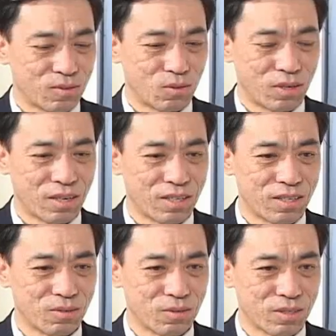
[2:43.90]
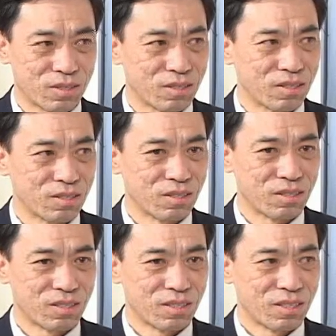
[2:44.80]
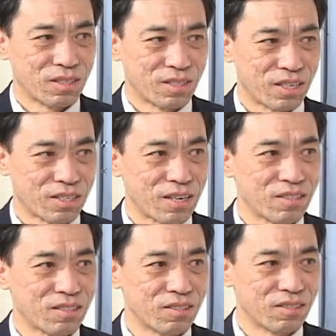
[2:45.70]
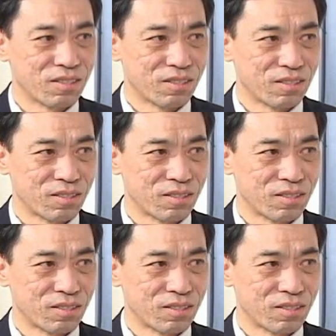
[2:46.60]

原来呢，我只是在山西。